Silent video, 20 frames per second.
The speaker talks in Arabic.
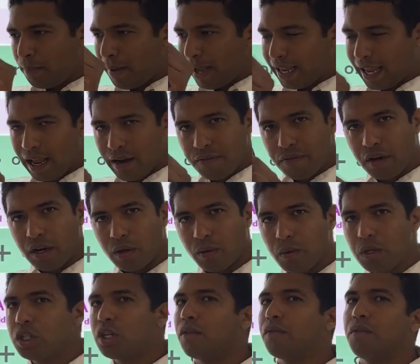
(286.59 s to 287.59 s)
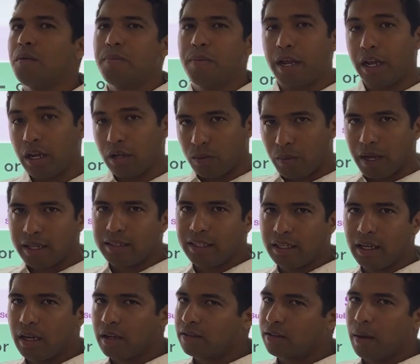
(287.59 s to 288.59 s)
مكان في الايكويشن في براكت
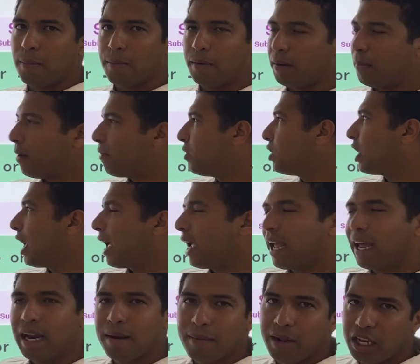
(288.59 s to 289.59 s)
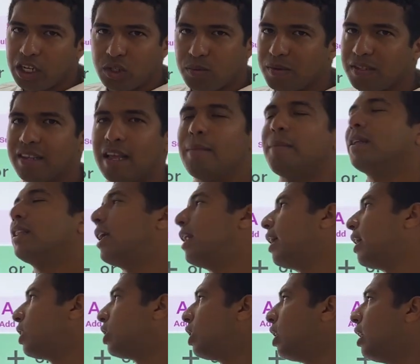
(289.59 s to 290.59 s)
وهديك اكزامبل مفيش حاجه هنا ملهاش مثال ما
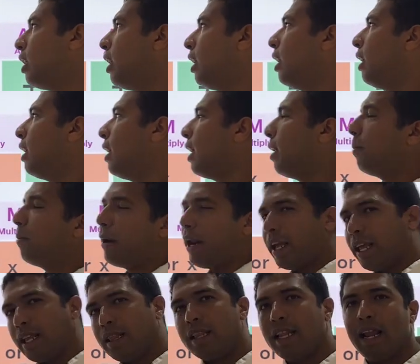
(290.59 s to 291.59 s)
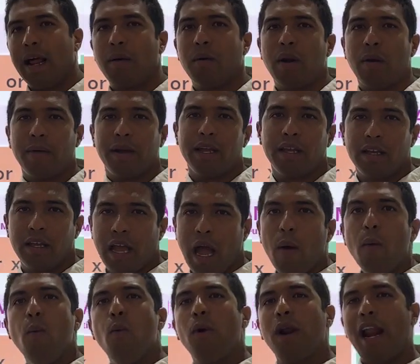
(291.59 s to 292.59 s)
تقلقش البراكت ليه اولويه
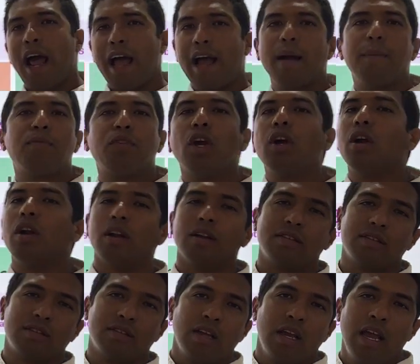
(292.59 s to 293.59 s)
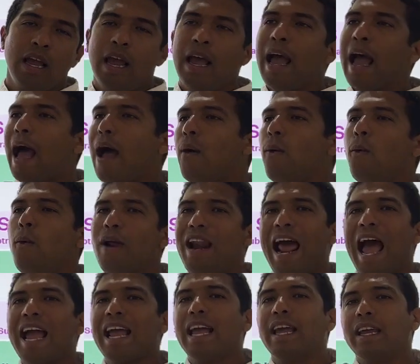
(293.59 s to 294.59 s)
اول حاجه بتخلص
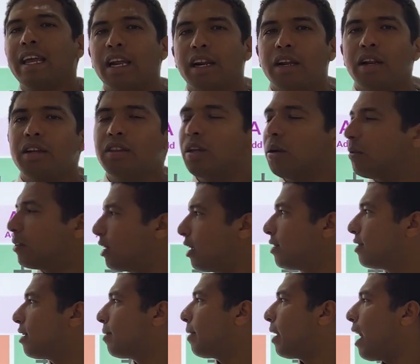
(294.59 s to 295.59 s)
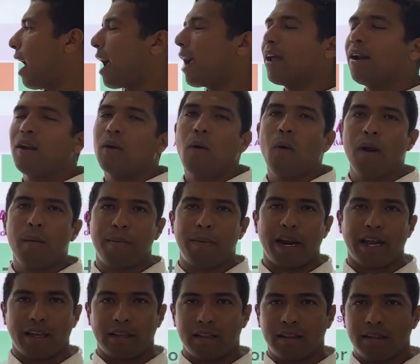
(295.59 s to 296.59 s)
اول حاجه الكالكوليتر بتحسبها الحاجه اللي جوه
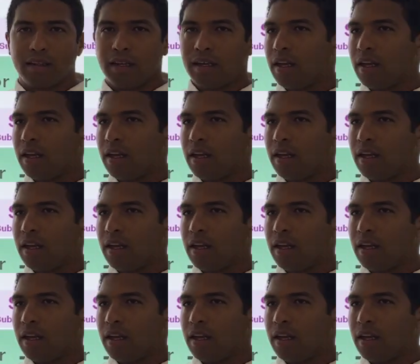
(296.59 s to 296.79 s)
البراكت